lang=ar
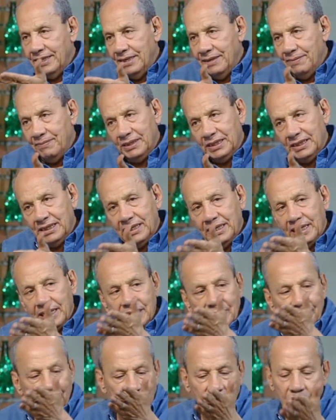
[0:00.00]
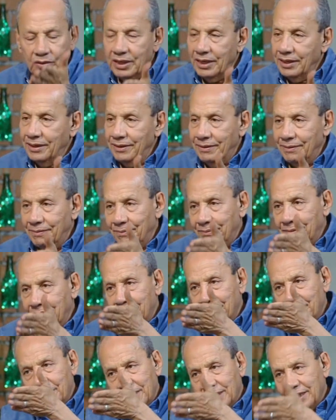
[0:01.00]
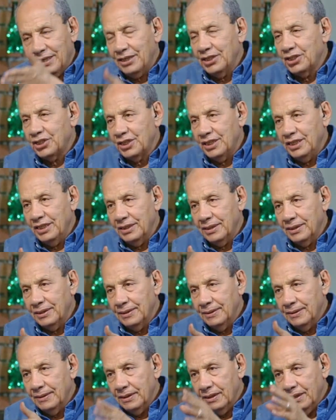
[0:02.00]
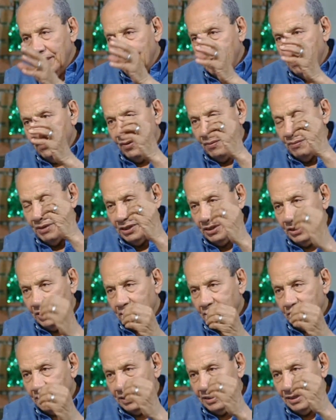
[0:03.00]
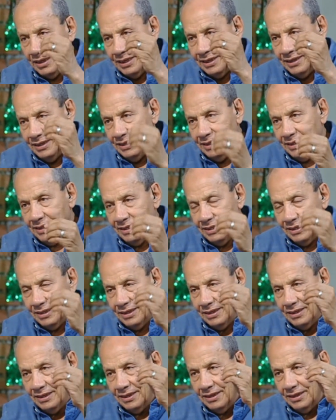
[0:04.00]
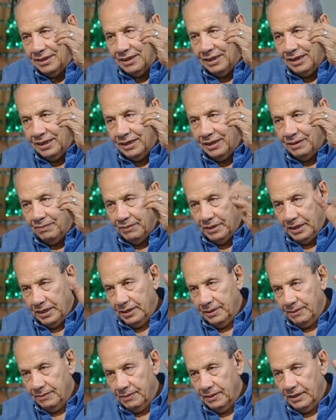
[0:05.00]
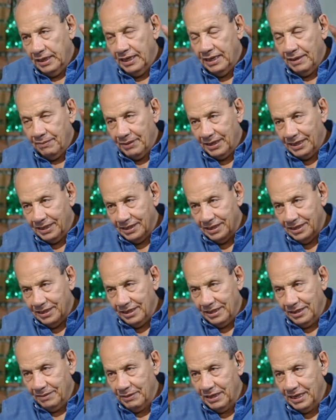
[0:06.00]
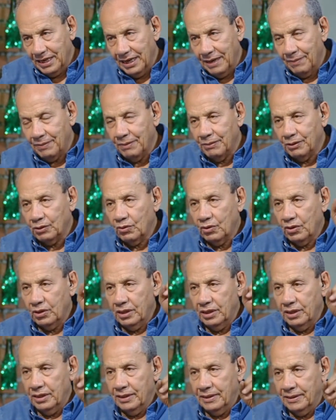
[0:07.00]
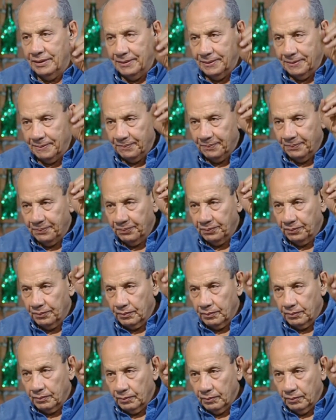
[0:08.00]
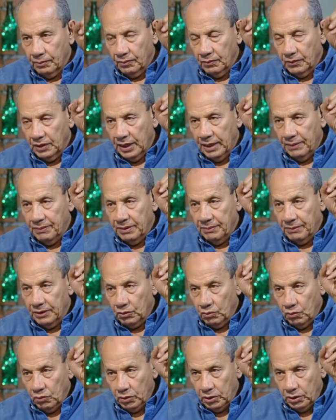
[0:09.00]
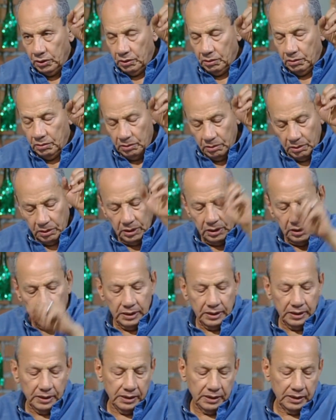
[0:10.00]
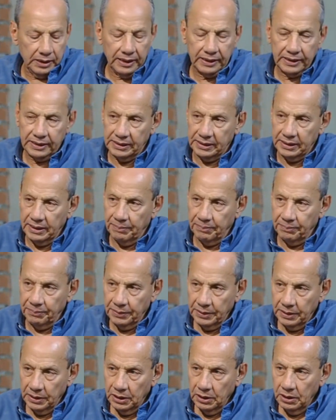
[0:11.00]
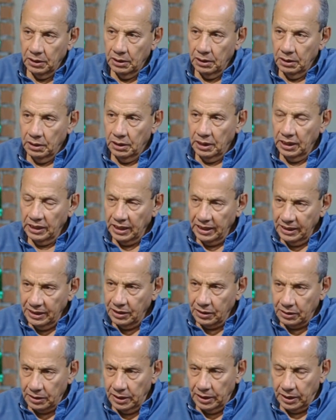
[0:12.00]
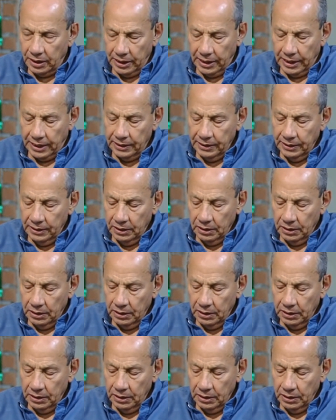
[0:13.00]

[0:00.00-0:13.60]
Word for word: دي بس انا اسف هقولها للمره ال 20 في منطقه تجنيد الحلميه ايام ما كانت الحلميه آه. قبل ما تروح آه في جسر السويس قبل ما تروح آه هاكستان لا تلميذ القاهره يعني